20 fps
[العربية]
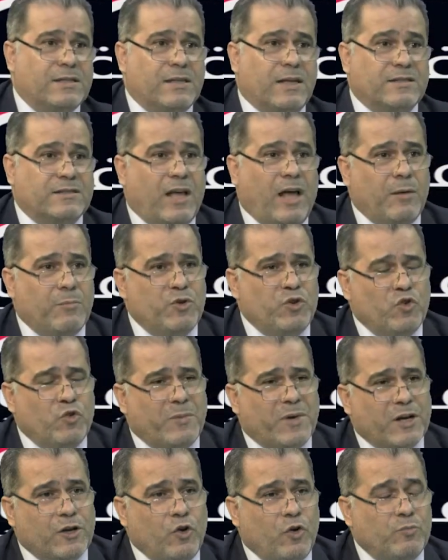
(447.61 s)
اصحاب
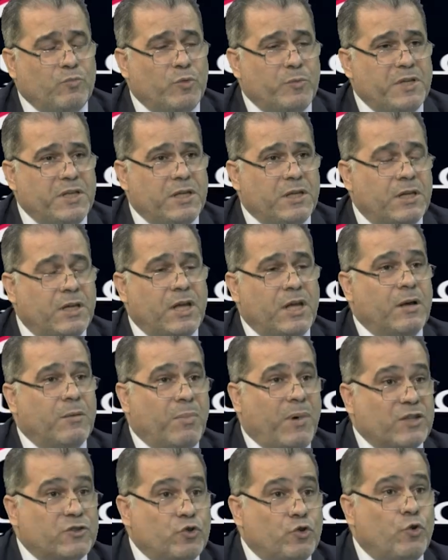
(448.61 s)
النمر العموميه
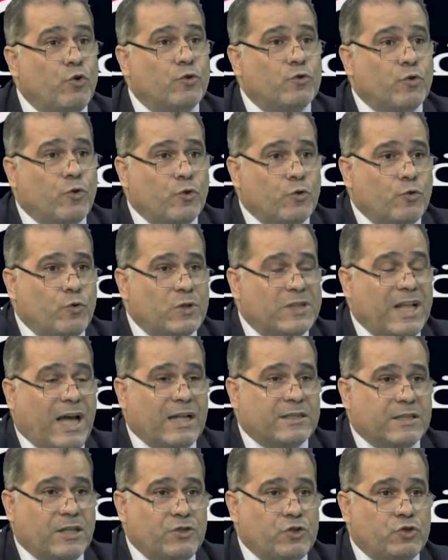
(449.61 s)
بعطيهم قروض
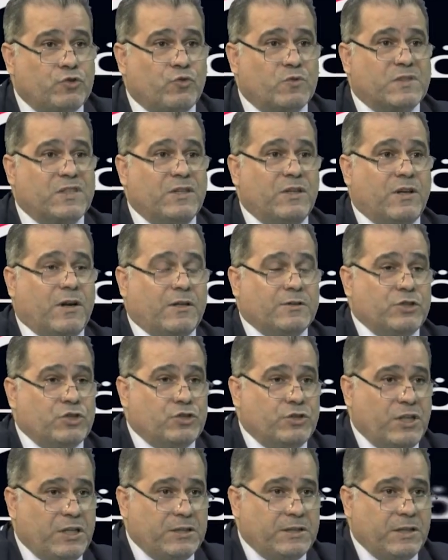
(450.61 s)
لحتى يشتروا سيارات
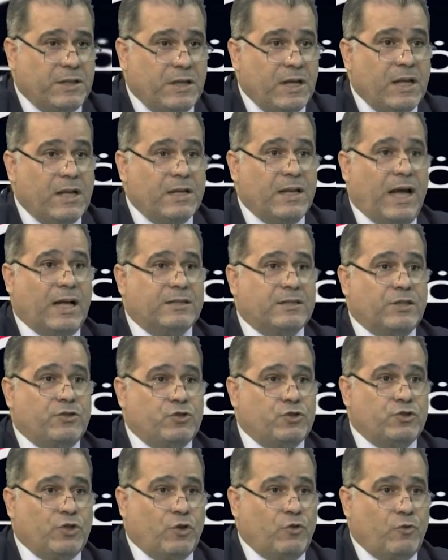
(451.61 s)
جديده م. نعم. لحتى
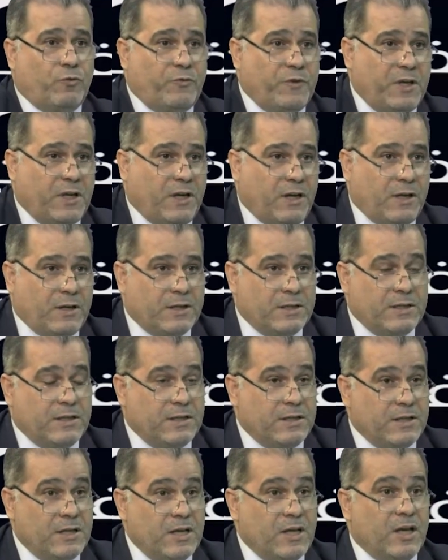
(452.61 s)
يشتغلوا فيها
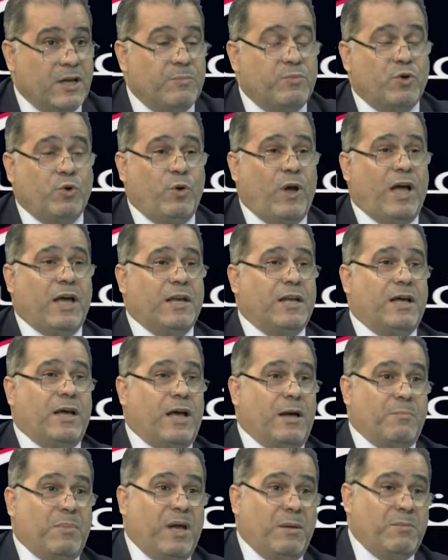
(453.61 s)
بروح انا
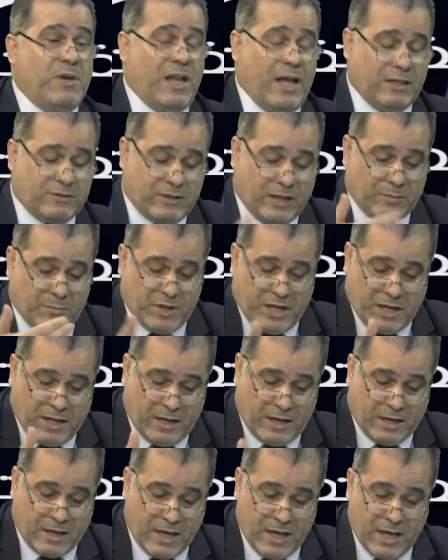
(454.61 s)
بعمل اكثر من
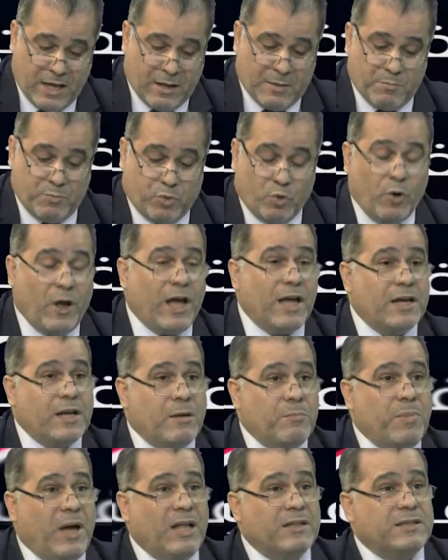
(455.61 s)
هيك بروح انا
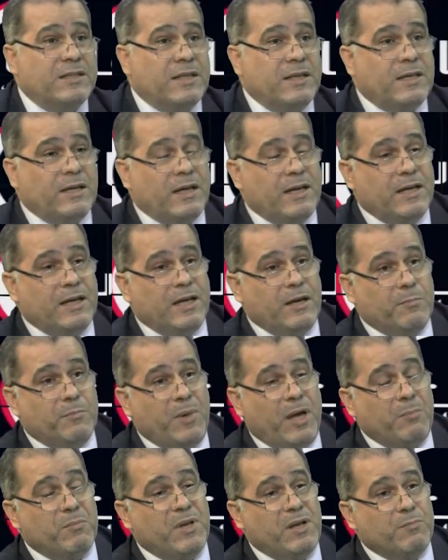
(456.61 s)
بعطي آه،
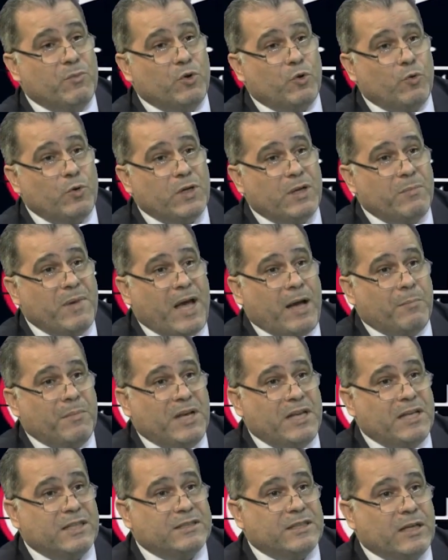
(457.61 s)
بعمل مرونه
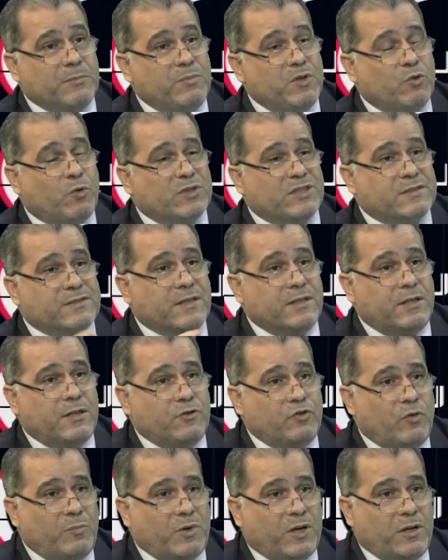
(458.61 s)
بعمليه تكبير وتصغير
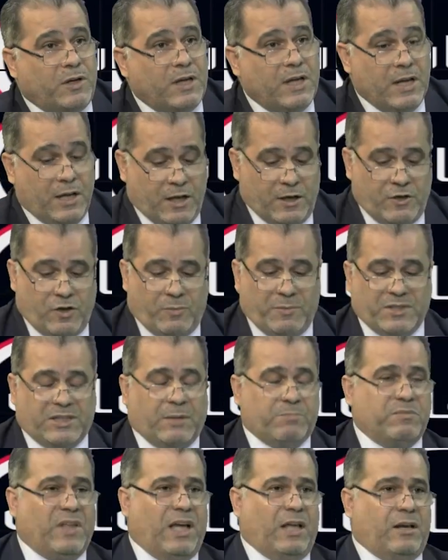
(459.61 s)
النمره اليوم انت
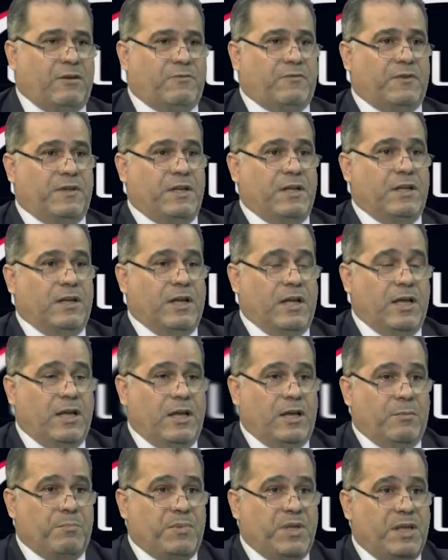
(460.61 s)
بتعرف آه،